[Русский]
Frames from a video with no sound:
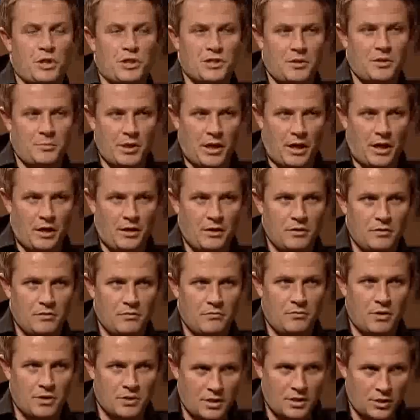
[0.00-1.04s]
так собирали,
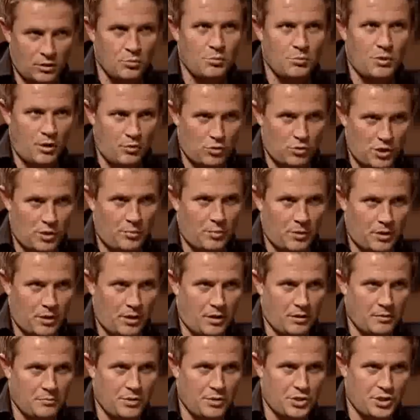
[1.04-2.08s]
у вас задумка уже
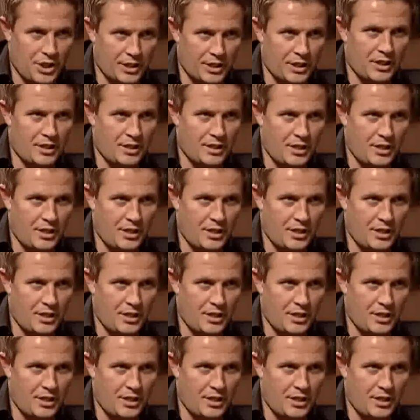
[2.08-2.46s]
была, да. печатать